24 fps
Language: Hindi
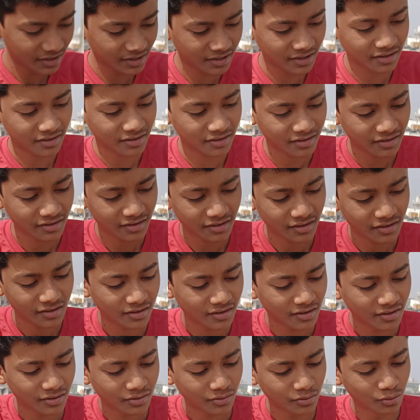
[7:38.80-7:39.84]
ये
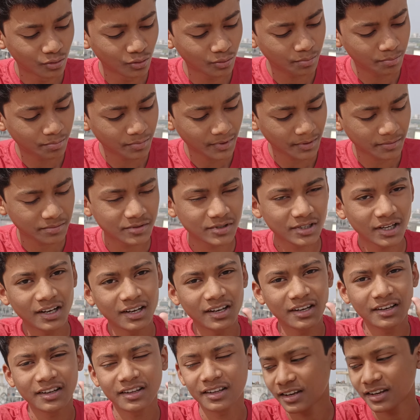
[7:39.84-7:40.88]
धूप में अब
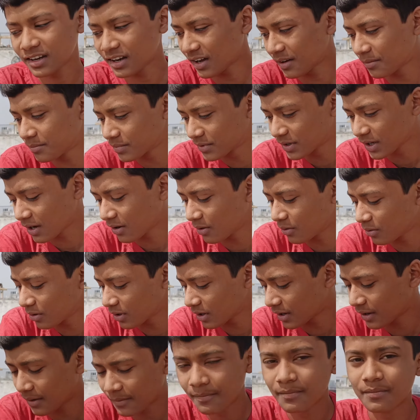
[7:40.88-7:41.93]
चल ही नहीं रहा अब क्या
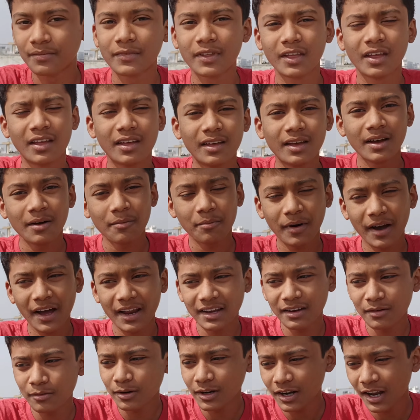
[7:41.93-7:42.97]
होगा
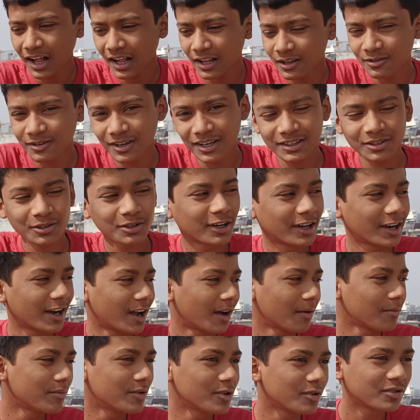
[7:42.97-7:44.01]
पानी में डालूँगा तो
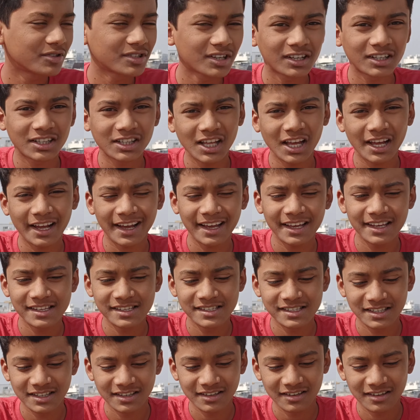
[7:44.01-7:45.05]
ख़राब भी हो सकता है
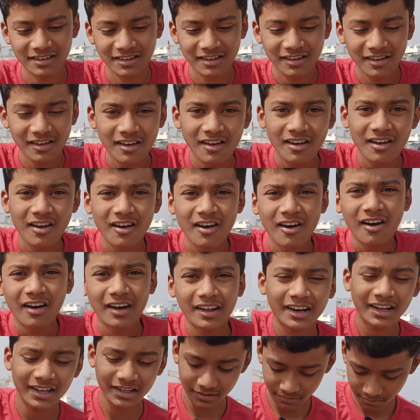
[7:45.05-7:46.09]
गाइज
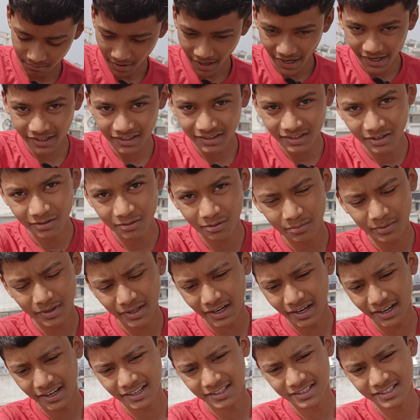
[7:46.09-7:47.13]
और गाइज माइक देखो
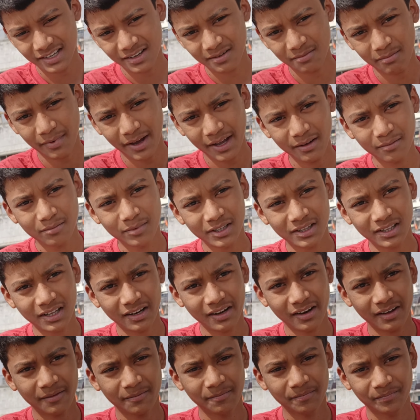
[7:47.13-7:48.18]
मेरा कैसा है माइक
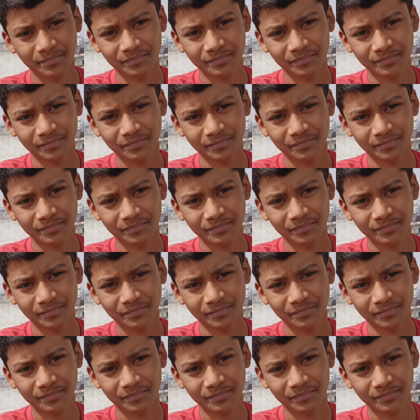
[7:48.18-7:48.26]
बताना